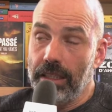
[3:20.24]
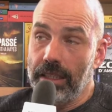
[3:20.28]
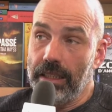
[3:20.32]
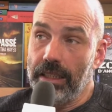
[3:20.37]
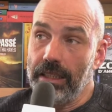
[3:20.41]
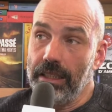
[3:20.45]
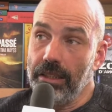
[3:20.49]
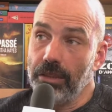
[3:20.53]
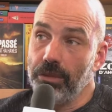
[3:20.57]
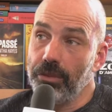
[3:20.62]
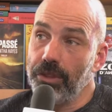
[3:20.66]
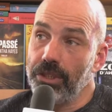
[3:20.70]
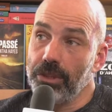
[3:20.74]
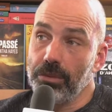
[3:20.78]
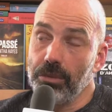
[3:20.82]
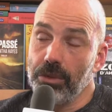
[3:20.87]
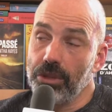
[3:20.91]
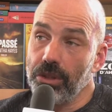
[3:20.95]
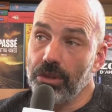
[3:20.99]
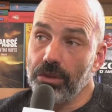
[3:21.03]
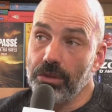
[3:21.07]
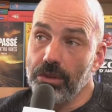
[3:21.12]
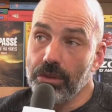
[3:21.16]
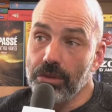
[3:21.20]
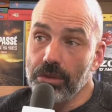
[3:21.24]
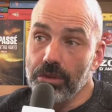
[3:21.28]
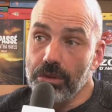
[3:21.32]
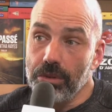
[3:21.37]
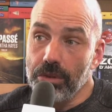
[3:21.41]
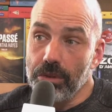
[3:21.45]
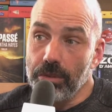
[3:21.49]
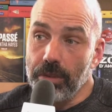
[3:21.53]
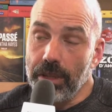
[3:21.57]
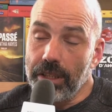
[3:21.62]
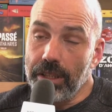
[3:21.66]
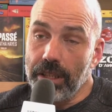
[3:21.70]
Et en fait, je me suis rendu compte que
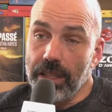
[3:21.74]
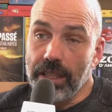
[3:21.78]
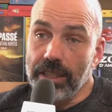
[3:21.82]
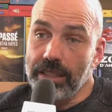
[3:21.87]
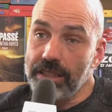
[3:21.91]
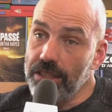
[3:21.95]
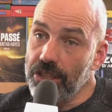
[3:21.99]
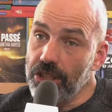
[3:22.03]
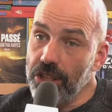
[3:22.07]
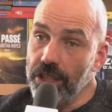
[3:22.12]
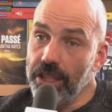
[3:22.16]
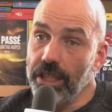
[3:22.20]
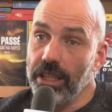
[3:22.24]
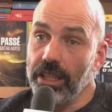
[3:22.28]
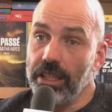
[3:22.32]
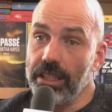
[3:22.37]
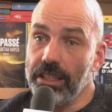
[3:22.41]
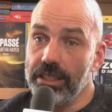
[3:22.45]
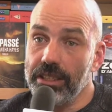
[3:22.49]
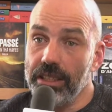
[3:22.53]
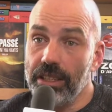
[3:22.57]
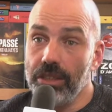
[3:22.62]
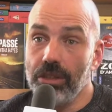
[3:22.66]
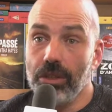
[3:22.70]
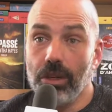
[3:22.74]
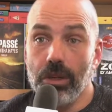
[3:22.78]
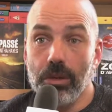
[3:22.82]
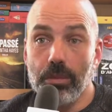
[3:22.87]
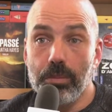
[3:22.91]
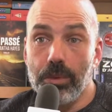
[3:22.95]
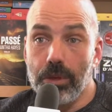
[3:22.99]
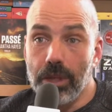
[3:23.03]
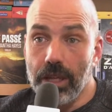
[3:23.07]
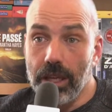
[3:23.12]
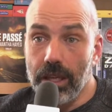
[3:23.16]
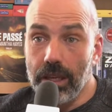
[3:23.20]
de manière assez généralisée, dans le
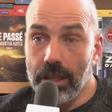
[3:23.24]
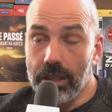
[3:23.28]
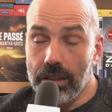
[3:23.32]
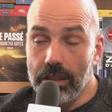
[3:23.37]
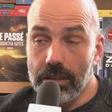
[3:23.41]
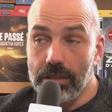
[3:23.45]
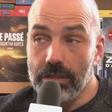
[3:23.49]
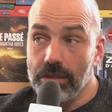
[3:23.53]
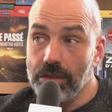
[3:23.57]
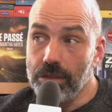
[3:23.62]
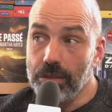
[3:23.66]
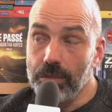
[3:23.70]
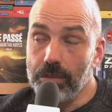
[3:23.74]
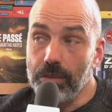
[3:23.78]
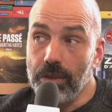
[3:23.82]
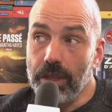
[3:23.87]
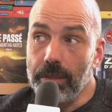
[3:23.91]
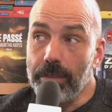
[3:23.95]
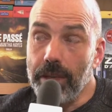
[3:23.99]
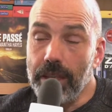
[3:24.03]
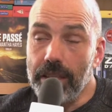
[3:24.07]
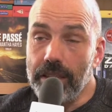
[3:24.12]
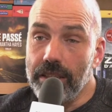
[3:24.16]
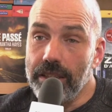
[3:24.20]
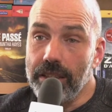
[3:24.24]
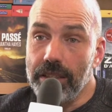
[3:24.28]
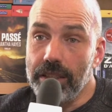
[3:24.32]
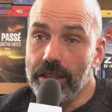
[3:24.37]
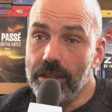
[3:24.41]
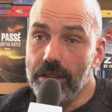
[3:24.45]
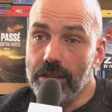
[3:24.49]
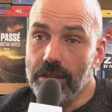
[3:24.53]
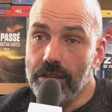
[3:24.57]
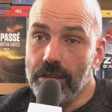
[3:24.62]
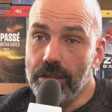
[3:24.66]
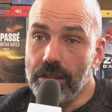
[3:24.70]
polar, je pourrais pas le dire
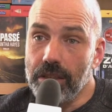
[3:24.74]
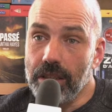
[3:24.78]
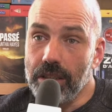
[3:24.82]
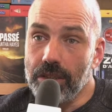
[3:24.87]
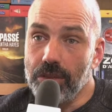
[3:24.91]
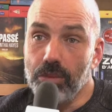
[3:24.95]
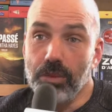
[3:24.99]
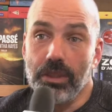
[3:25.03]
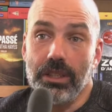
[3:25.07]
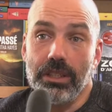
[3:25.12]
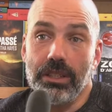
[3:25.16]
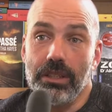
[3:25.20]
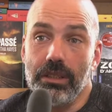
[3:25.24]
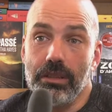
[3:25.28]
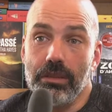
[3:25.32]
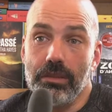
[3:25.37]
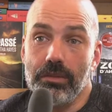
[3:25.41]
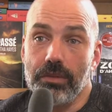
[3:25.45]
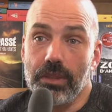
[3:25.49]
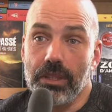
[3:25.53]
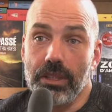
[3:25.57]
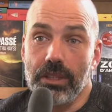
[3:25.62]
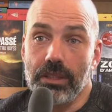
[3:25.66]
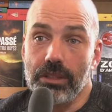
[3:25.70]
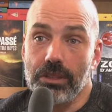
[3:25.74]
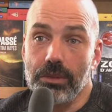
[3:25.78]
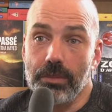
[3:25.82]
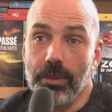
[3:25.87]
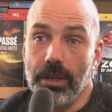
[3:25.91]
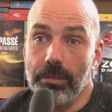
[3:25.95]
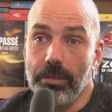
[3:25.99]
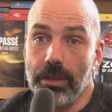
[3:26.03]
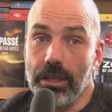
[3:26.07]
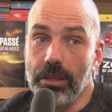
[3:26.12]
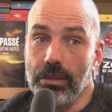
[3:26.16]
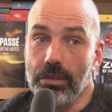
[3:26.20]
à tous les. Enfin, je
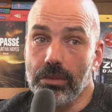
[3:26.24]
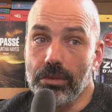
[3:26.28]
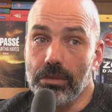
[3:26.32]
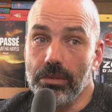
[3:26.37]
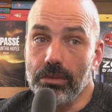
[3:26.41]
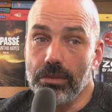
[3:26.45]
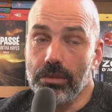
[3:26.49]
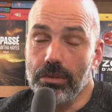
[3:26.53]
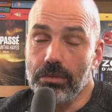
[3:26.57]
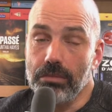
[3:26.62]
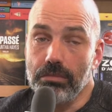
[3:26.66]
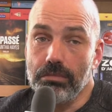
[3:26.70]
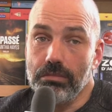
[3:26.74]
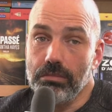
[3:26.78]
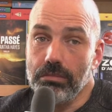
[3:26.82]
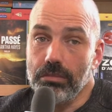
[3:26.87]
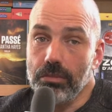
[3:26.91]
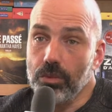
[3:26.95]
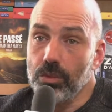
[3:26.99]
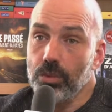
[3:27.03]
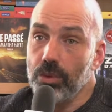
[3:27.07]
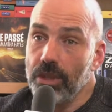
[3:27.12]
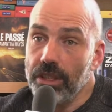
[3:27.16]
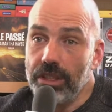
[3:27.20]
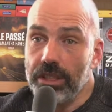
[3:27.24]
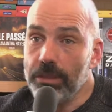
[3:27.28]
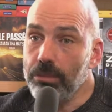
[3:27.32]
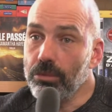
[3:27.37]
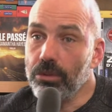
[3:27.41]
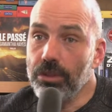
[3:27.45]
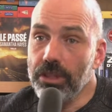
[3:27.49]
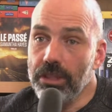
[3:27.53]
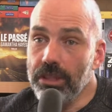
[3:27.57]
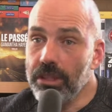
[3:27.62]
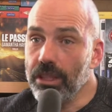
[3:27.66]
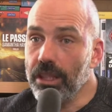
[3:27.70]
parle pas de tous les types de
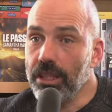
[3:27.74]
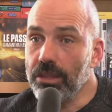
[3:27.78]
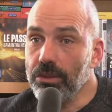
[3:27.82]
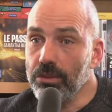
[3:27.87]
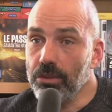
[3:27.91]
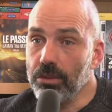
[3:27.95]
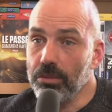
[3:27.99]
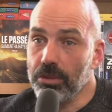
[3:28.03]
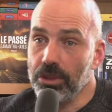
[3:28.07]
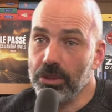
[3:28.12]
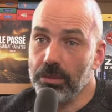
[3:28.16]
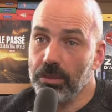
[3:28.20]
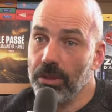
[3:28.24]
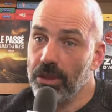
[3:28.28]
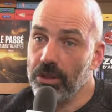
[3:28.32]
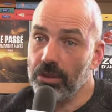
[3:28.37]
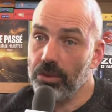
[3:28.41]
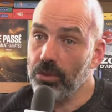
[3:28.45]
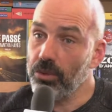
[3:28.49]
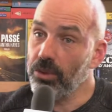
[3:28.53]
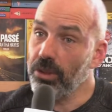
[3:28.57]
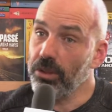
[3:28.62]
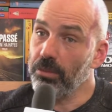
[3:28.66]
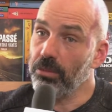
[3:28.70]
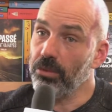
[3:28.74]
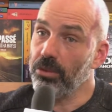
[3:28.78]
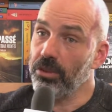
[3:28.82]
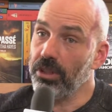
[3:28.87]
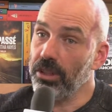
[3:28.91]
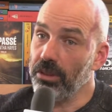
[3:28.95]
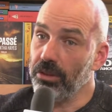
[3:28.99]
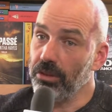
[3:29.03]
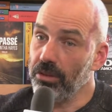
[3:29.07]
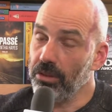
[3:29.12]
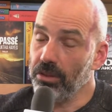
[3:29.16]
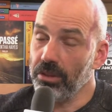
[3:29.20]
littérature, moi je parle uniquement
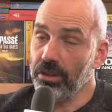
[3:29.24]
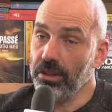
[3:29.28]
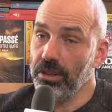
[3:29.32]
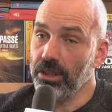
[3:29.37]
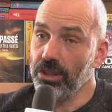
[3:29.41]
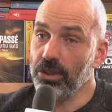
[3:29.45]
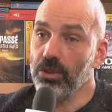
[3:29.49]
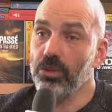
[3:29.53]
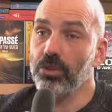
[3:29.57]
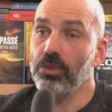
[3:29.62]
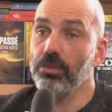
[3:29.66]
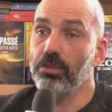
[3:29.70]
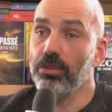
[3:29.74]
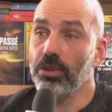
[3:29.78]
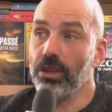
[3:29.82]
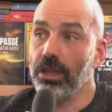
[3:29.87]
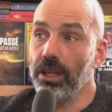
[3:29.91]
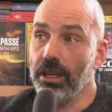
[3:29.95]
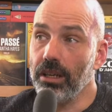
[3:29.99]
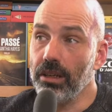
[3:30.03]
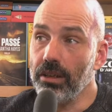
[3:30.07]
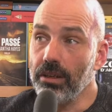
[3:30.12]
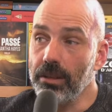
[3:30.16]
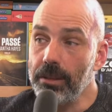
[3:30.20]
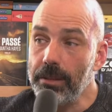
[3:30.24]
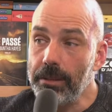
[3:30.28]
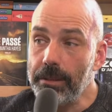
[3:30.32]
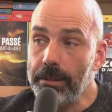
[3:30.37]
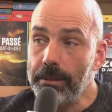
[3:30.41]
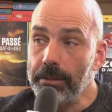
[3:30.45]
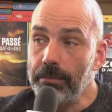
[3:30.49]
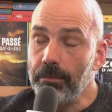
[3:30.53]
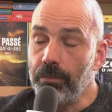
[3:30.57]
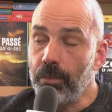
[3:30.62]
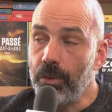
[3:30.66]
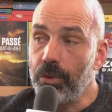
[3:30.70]
des, des gens du polar
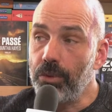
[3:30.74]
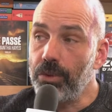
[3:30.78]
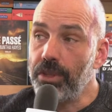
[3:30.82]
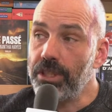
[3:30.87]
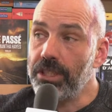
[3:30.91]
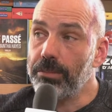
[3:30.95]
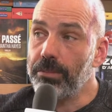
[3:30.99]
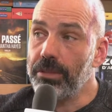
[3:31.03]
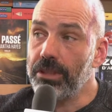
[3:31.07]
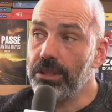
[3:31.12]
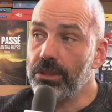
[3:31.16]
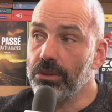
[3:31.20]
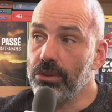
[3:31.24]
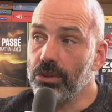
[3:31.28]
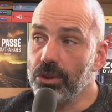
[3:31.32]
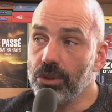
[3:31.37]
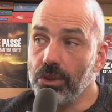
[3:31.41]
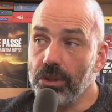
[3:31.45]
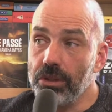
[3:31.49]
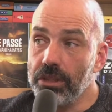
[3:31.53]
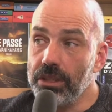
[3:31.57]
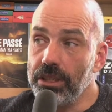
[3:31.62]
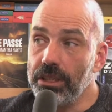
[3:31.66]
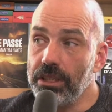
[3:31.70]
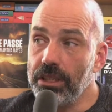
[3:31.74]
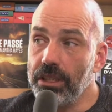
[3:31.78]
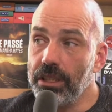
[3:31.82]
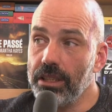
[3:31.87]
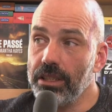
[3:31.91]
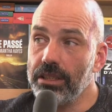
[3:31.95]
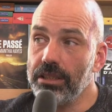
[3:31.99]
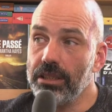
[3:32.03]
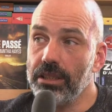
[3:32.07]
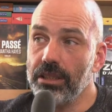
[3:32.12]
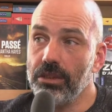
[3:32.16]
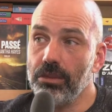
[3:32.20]
une espèce de
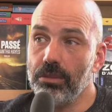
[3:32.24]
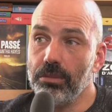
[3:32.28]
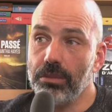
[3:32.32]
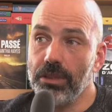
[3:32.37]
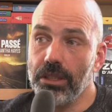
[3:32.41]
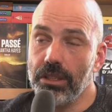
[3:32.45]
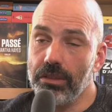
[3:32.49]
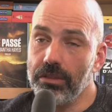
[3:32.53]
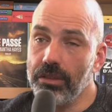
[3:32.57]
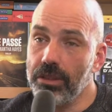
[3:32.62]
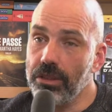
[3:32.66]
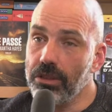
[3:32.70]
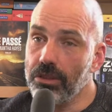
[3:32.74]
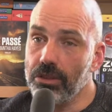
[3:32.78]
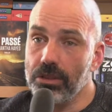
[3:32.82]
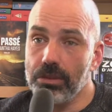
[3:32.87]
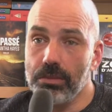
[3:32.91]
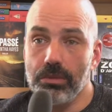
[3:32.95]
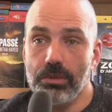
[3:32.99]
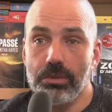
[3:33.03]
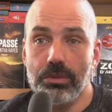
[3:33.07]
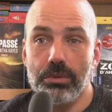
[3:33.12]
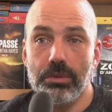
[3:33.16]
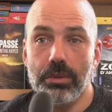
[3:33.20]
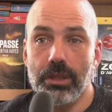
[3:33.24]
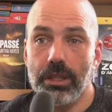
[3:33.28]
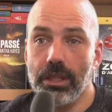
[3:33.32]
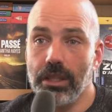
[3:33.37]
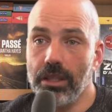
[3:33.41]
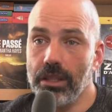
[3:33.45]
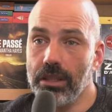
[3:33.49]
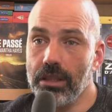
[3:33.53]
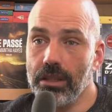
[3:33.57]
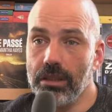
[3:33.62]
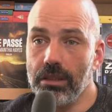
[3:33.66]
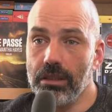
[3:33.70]
gentillesse et de bienveillance
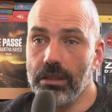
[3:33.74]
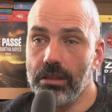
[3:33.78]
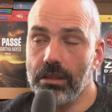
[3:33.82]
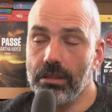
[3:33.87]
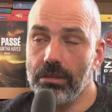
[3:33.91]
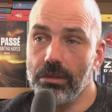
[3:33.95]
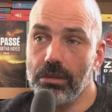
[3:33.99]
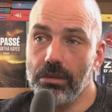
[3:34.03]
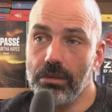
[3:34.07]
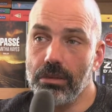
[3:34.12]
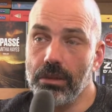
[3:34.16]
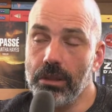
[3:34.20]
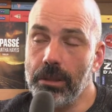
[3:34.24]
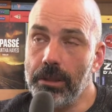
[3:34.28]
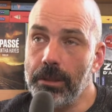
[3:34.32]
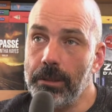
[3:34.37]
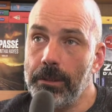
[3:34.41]
mutuelle, euh, de,